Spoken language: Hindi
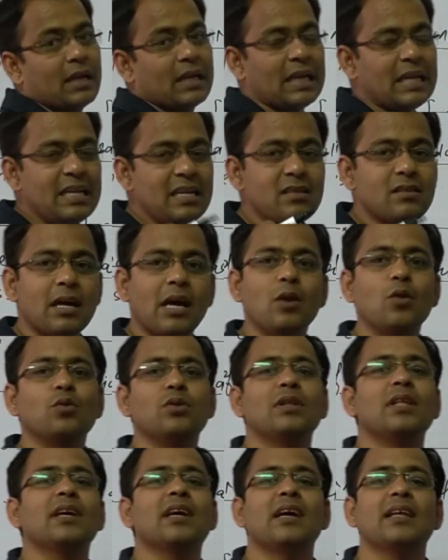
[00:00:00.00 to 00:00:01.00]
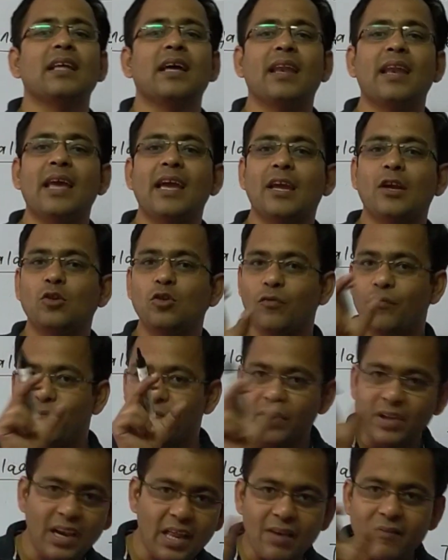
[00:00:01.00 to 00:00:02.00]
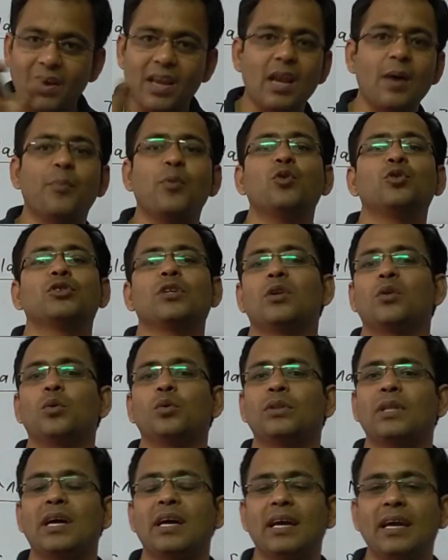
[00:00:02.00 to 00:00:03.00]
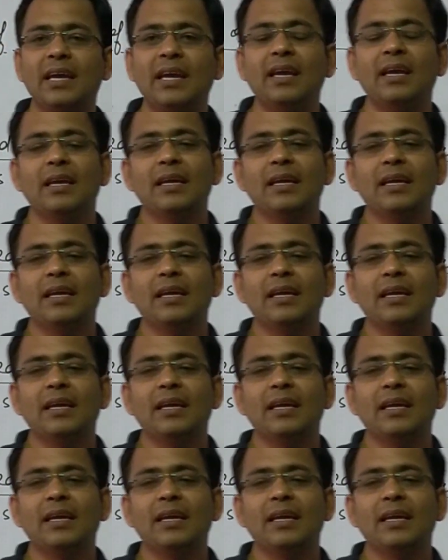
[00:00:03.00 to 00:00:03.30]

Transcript: कई सालों से देखा जा रहा है कि जो फिलर वाला पोर्शन होता है